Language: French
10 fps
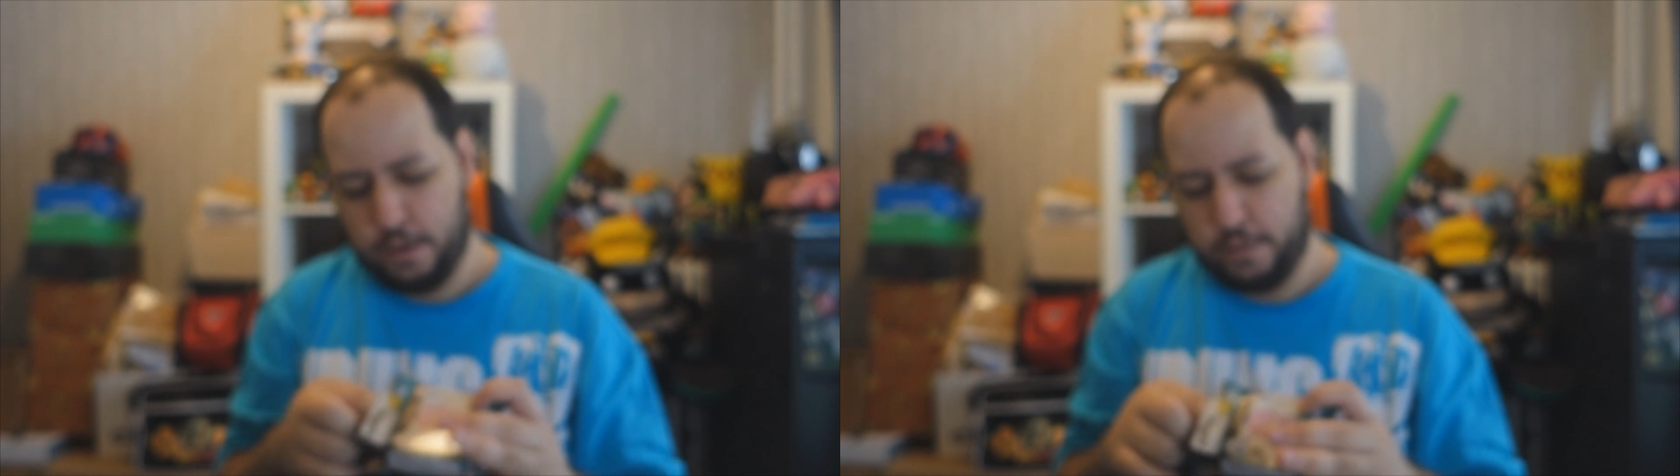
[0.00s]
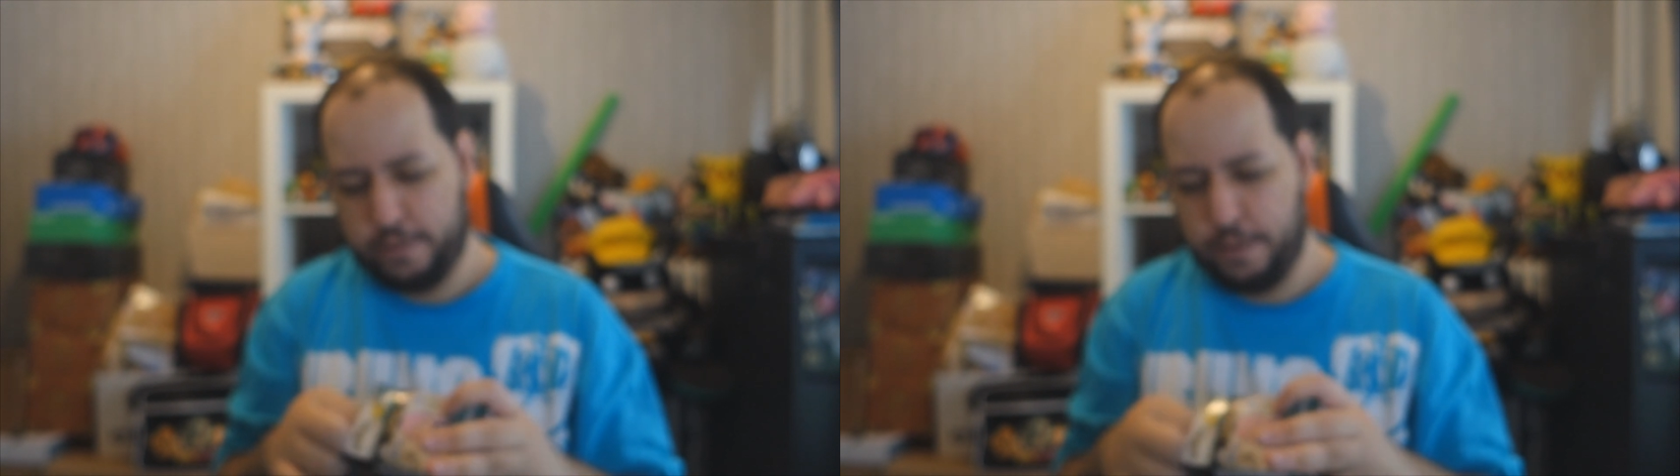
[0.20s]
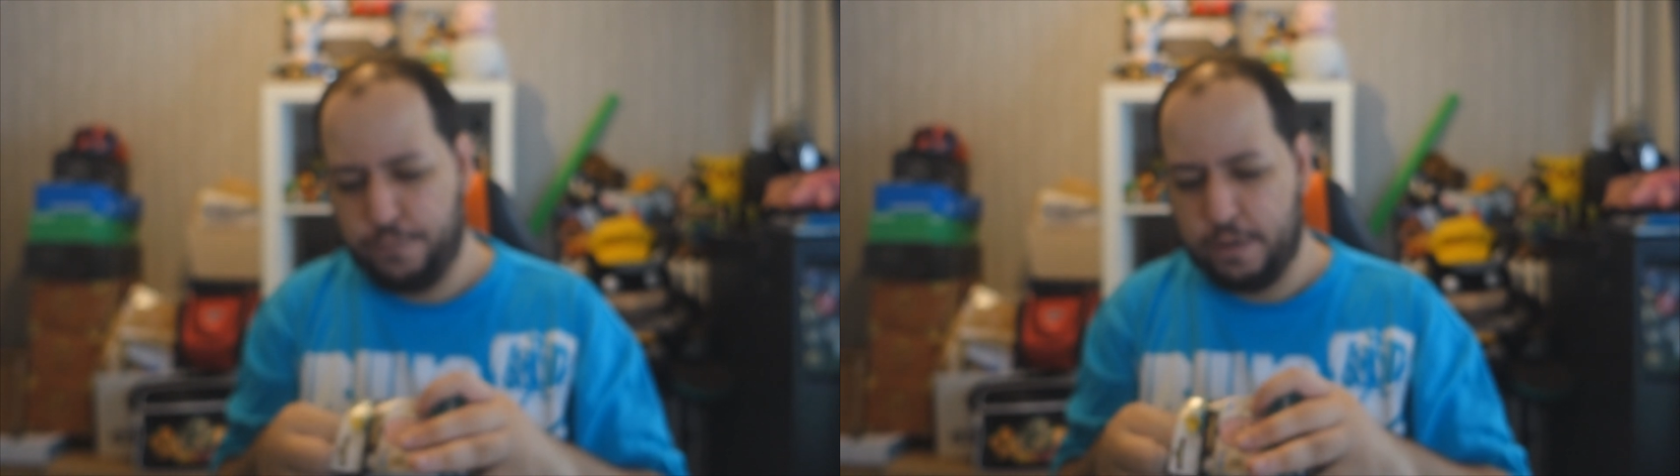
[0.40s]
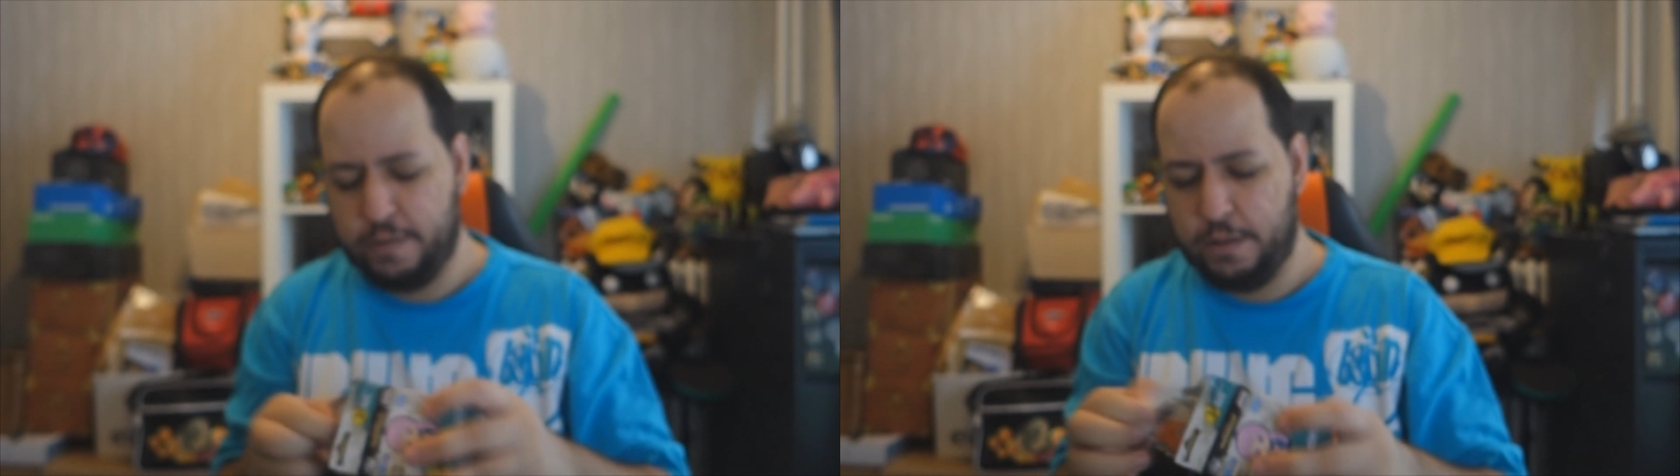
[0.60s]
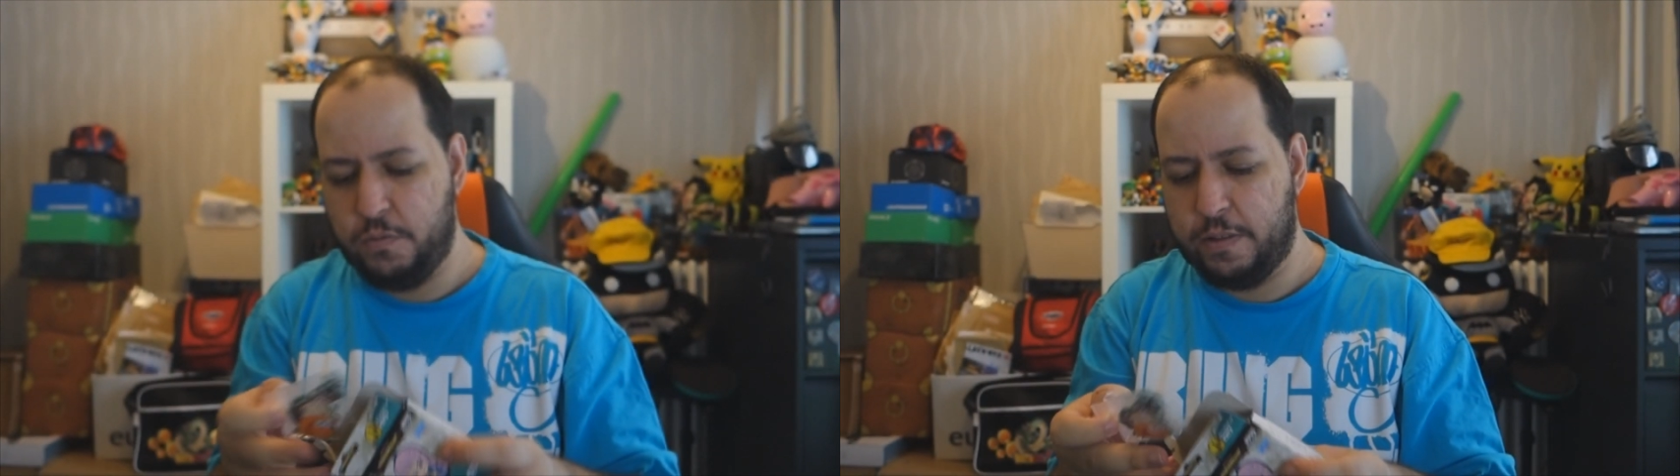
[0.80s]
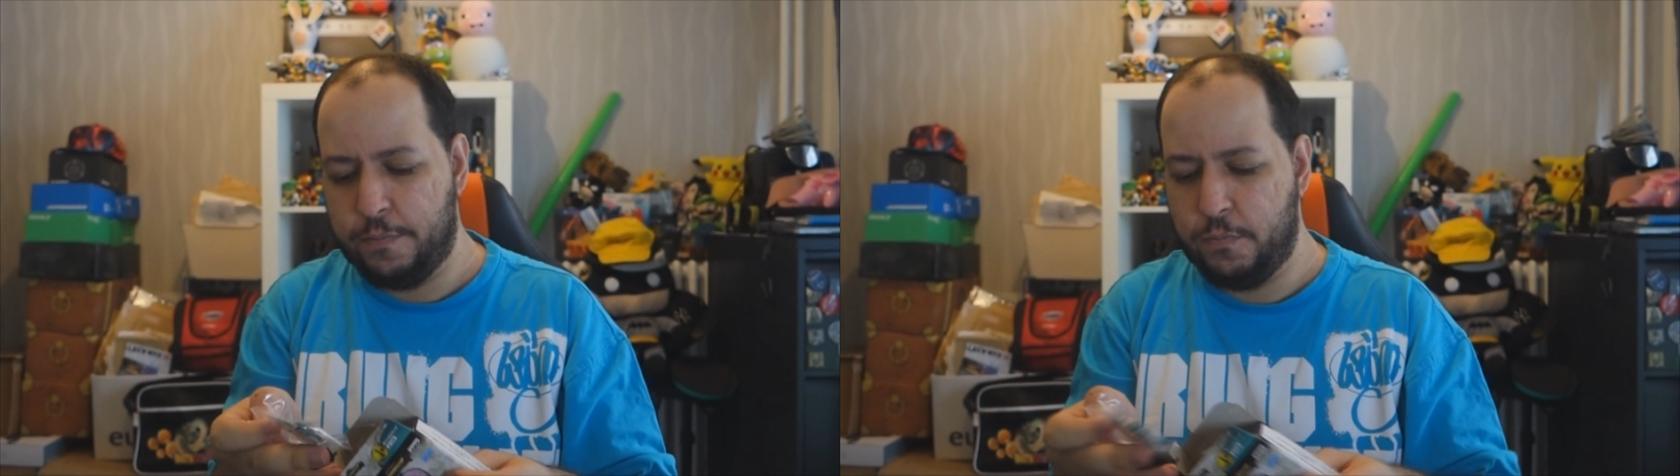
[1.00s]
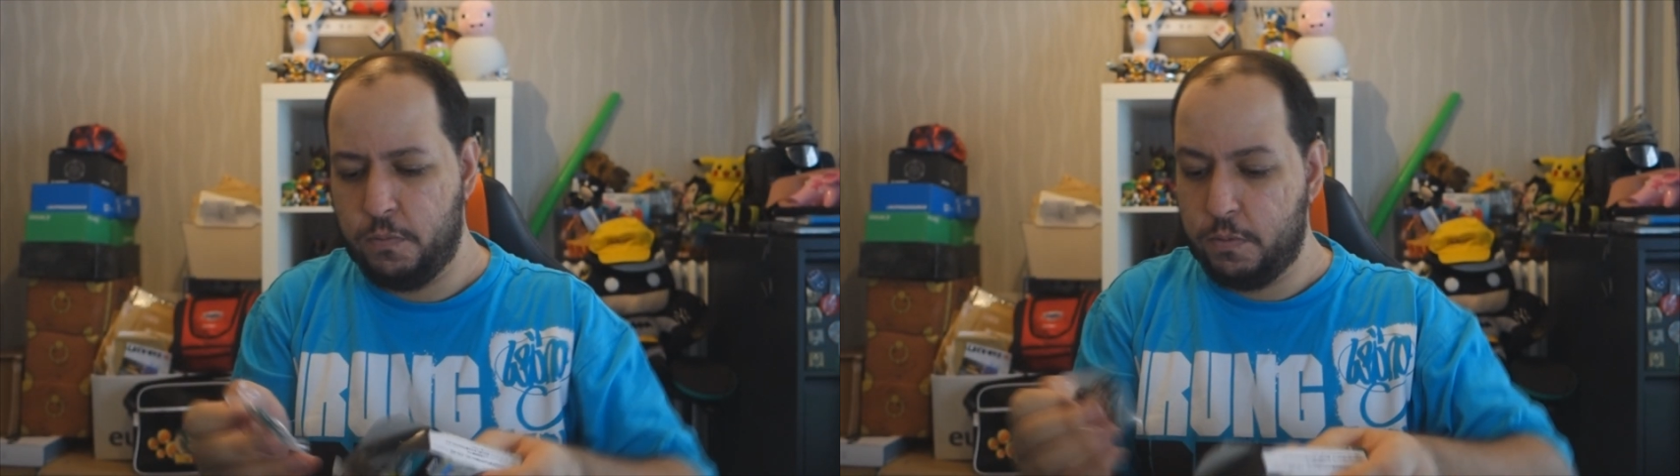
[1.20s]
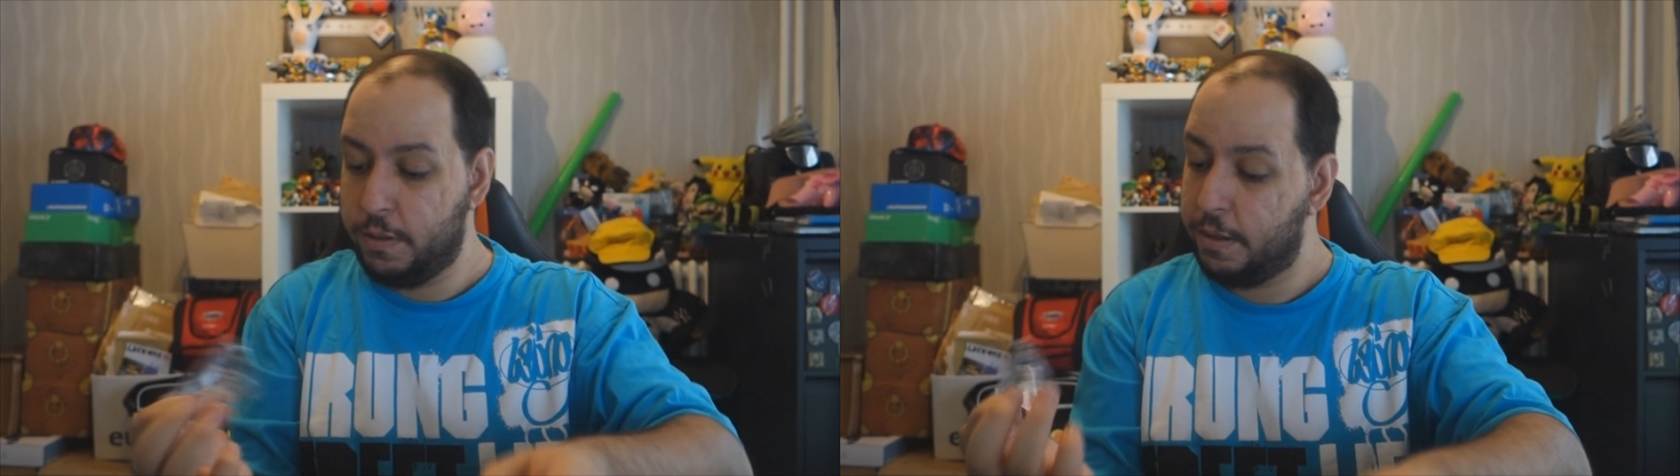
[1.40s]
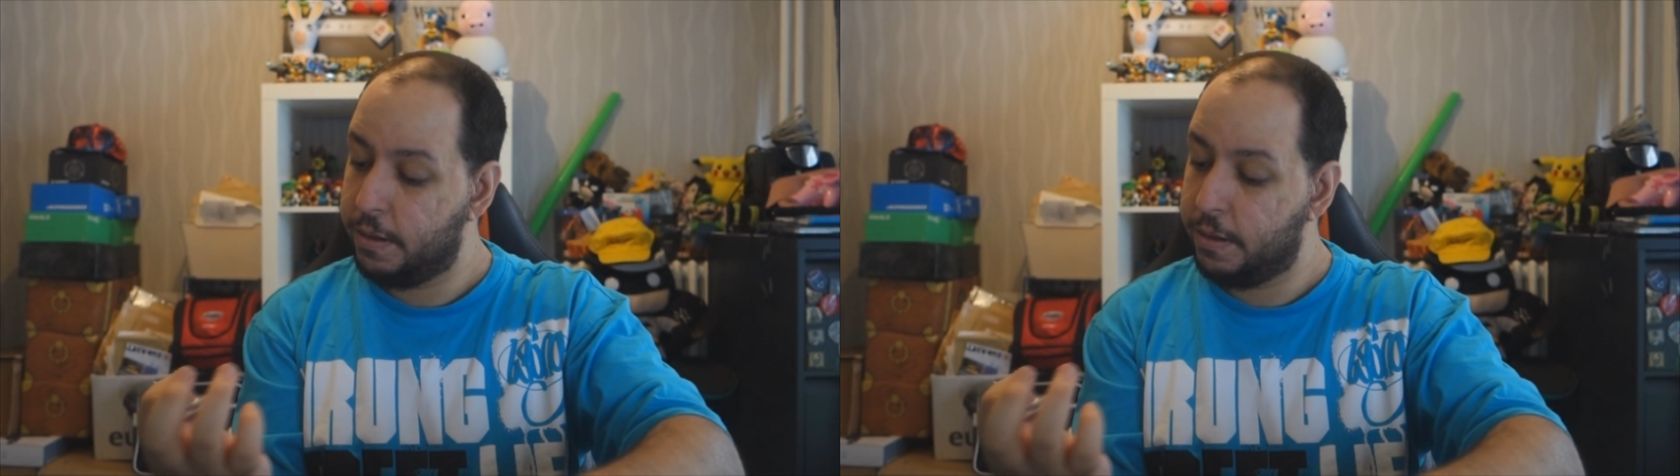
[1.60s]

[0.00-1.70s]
Alors cette fois-ci nous avons.